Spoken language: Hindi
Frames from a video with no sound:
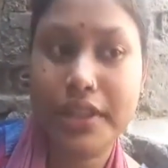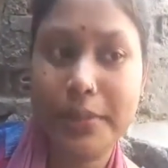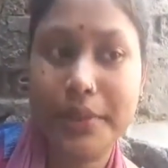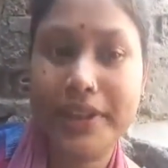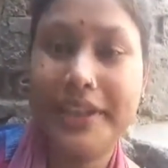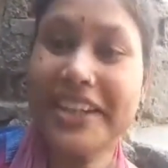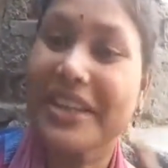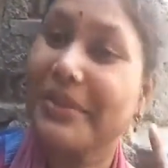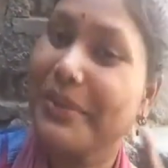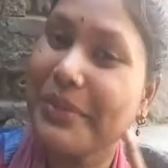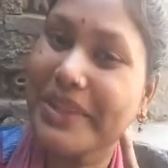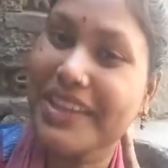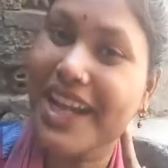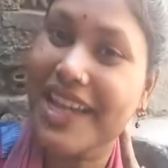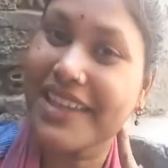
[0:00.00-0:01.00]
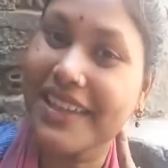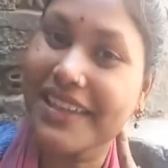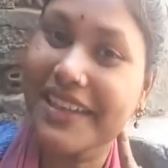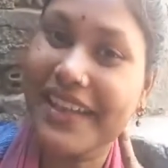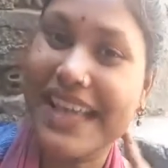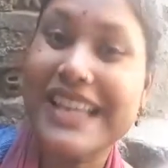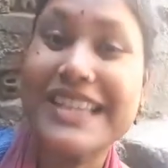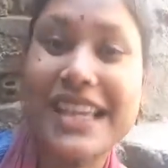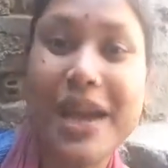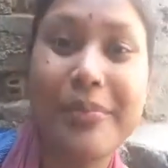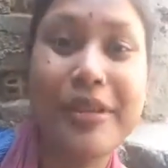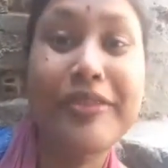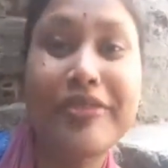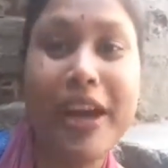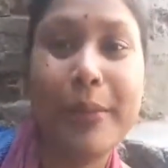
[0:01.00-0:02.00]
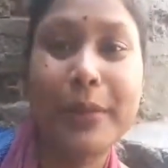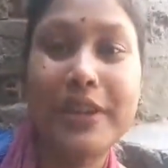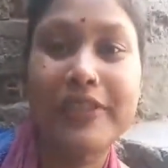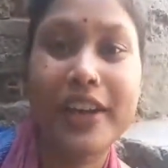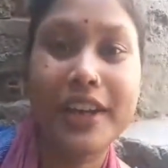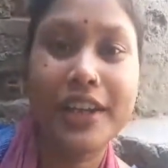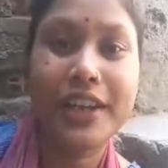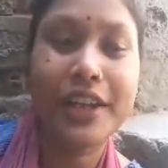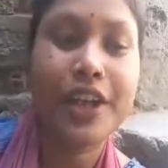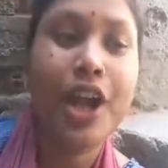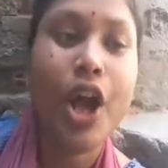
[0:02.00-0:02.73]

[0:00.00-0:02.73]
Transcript: कमेंट करके भी बता देना कैसे हैं आपकी फ़ैमिली वाले